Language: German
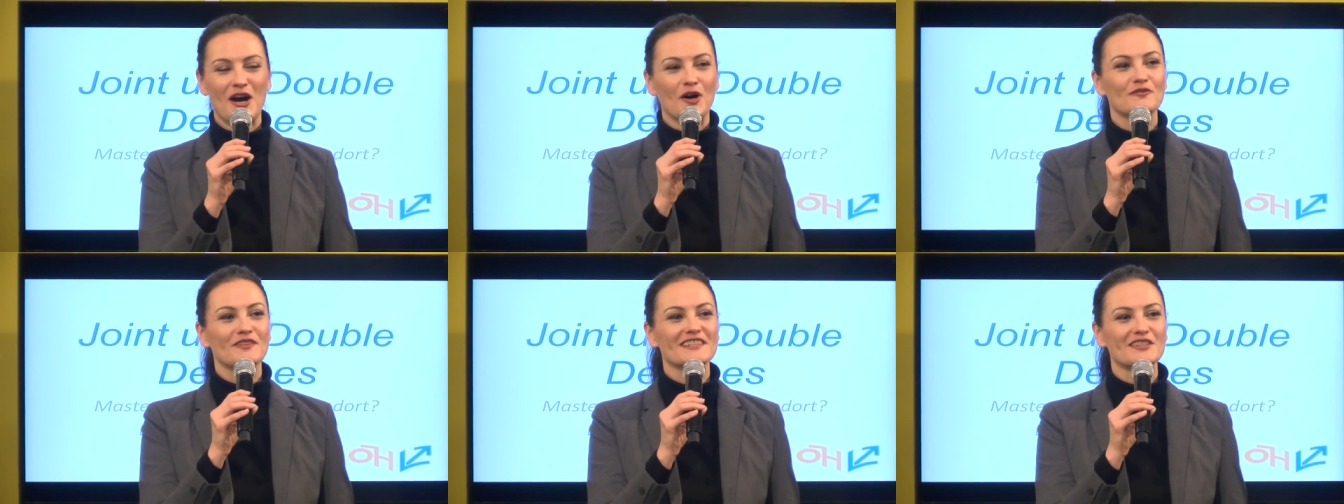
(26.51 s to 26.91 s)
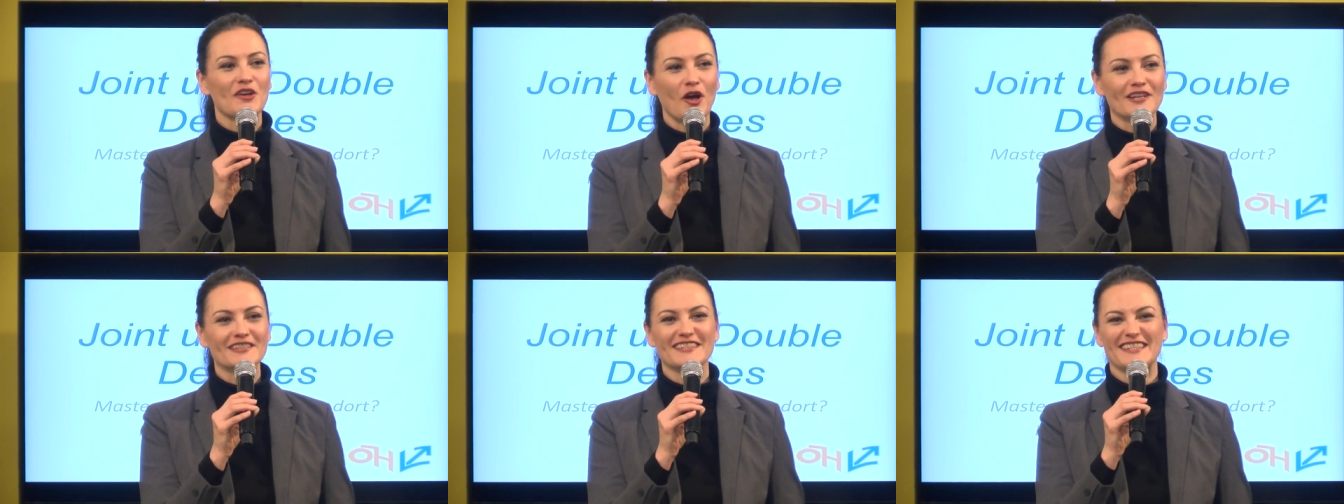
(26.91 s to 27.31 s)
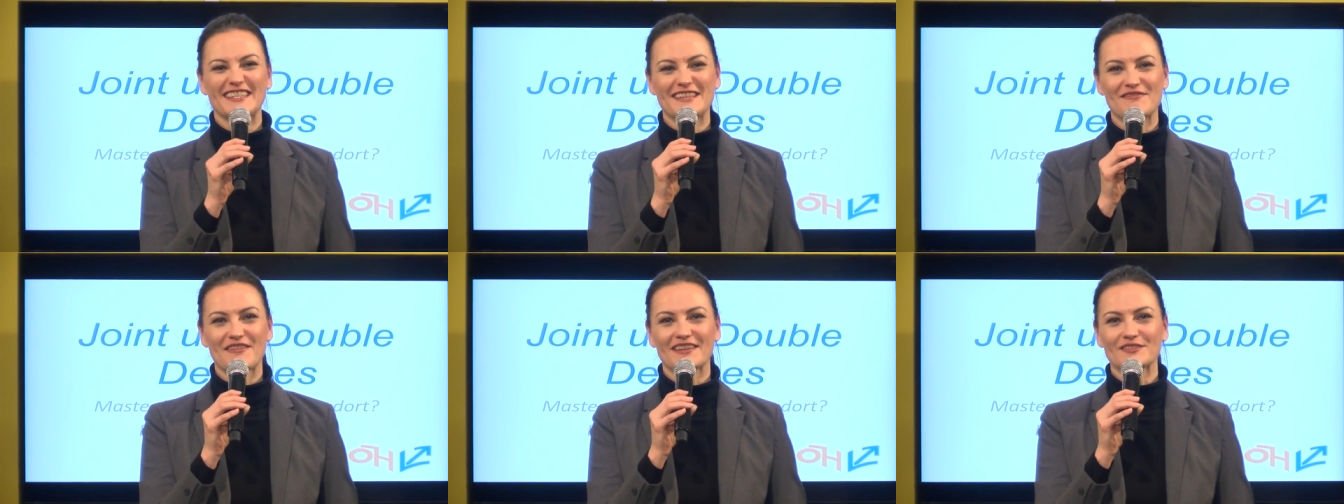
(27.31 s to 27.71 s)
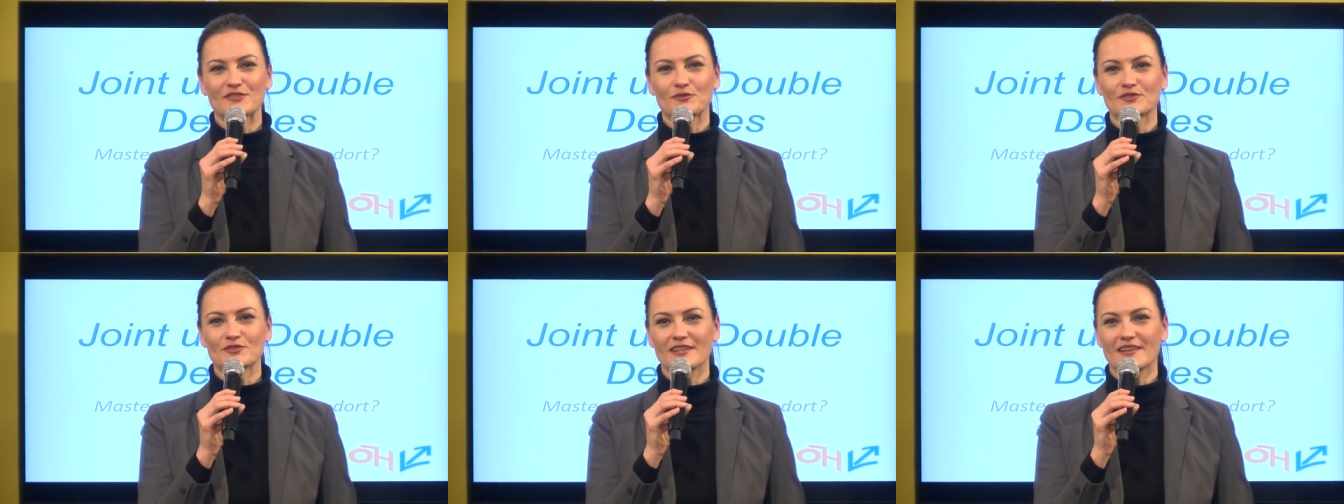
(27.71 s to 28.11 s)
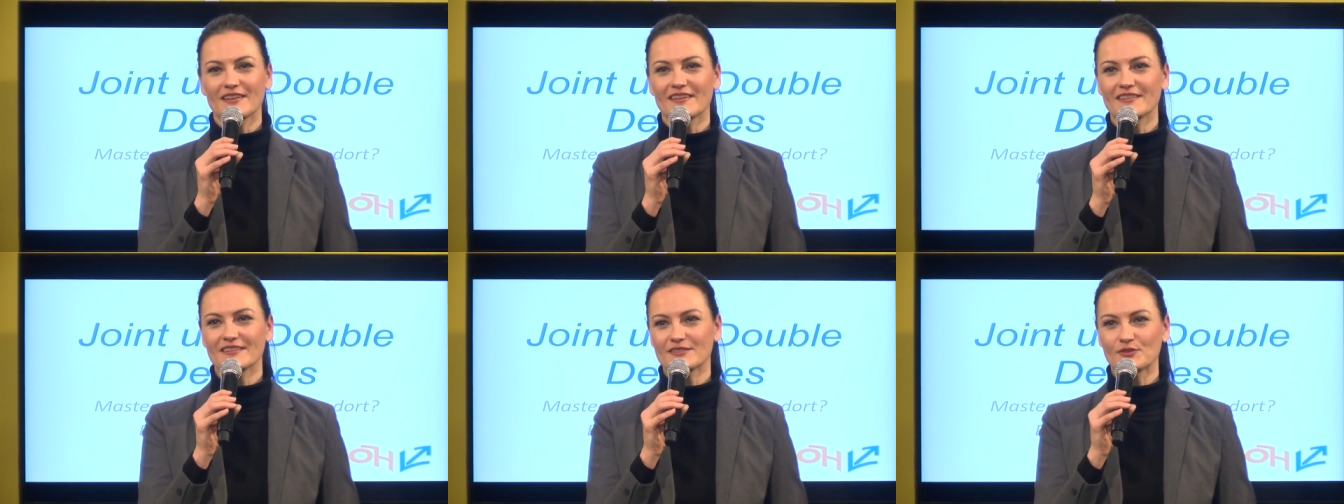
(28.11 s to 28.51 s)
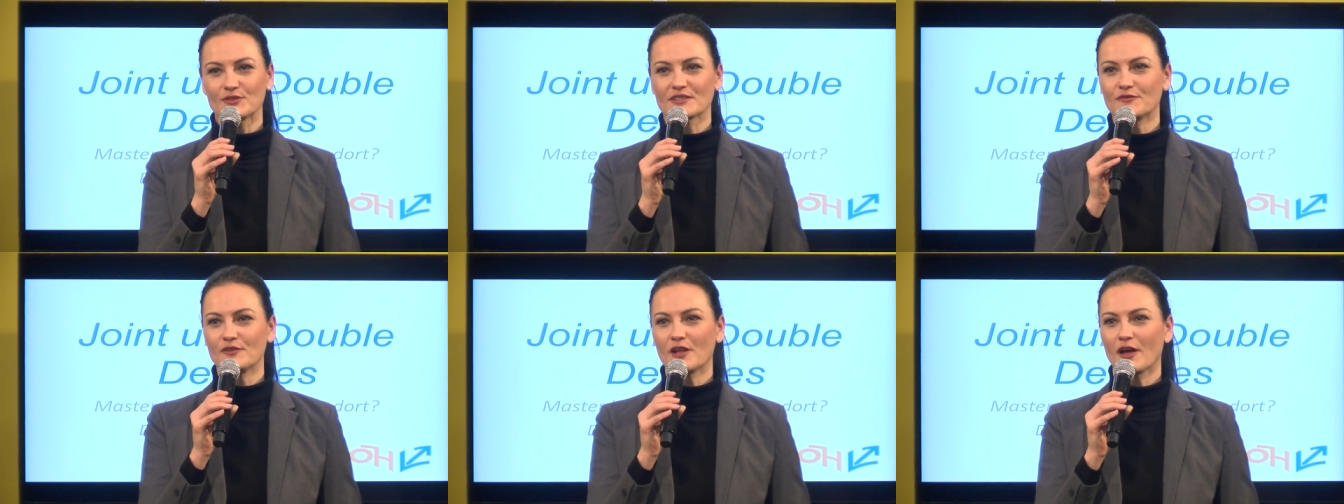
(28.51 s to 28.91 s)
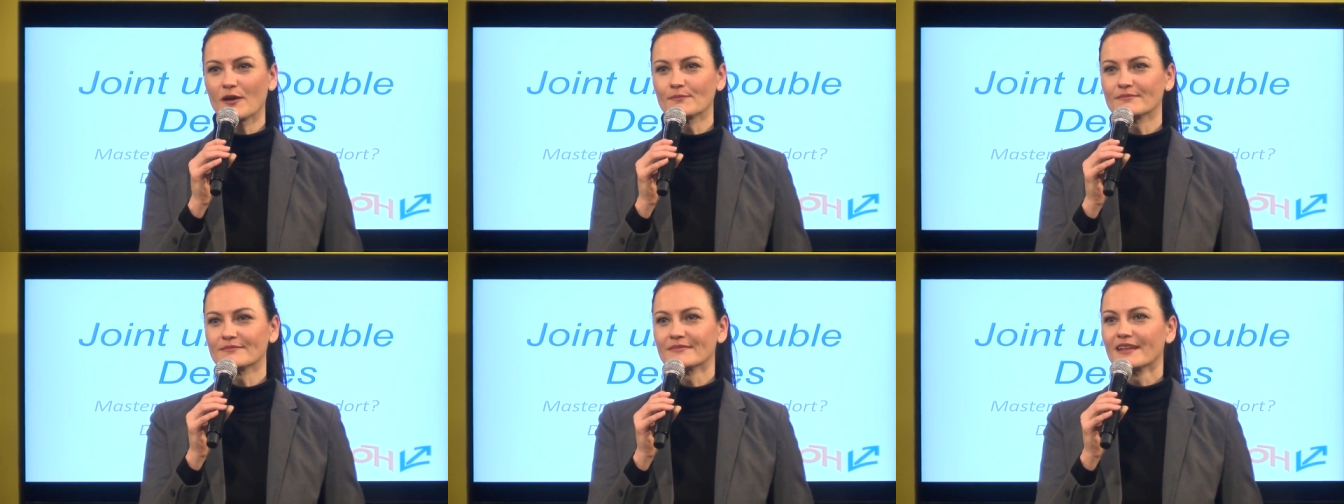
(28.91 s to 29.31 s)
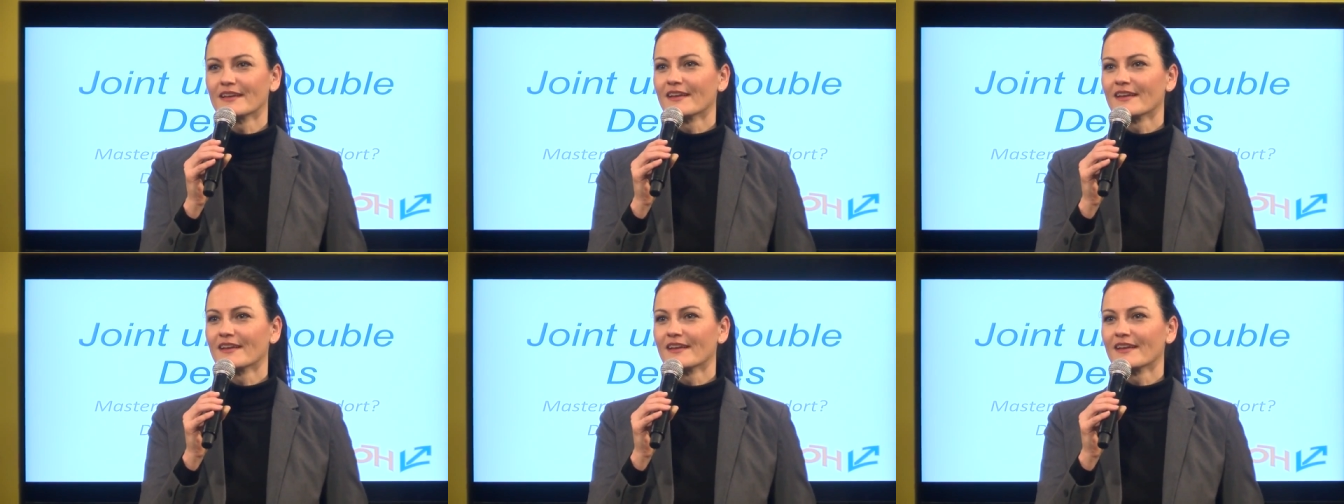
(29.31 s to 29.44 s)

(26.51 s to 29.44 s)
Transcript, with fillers: Und wenn Sie heute hier waren und äh, so das Gefühl haben,